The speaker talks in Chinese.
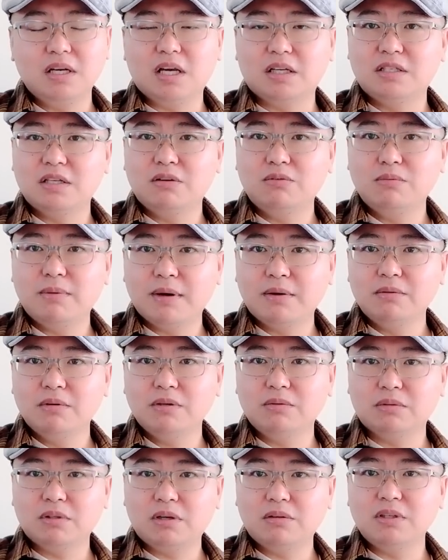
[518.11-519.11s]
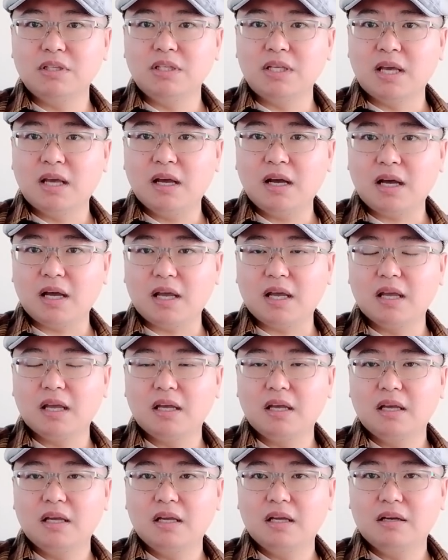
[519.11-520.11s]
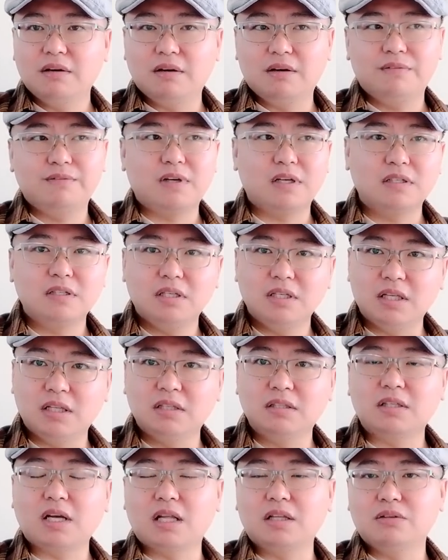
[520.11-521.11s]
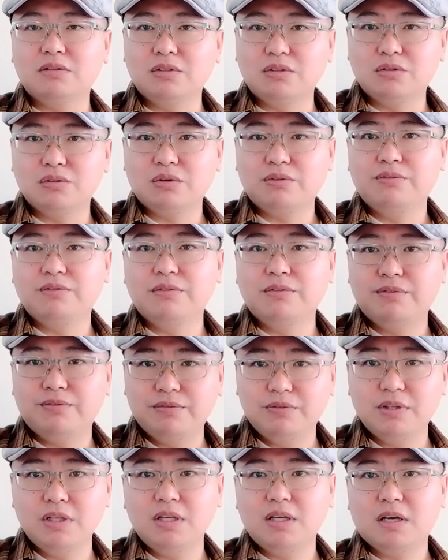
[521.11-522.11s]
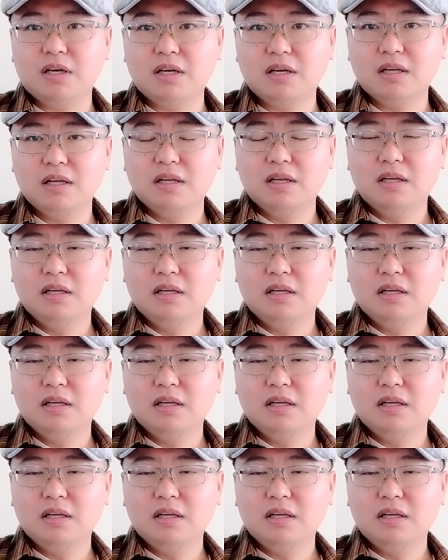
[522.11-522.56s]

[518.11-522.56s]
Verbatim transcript: 那两千五百公里，我到你沿海啊发射也能打到你这腹地啊，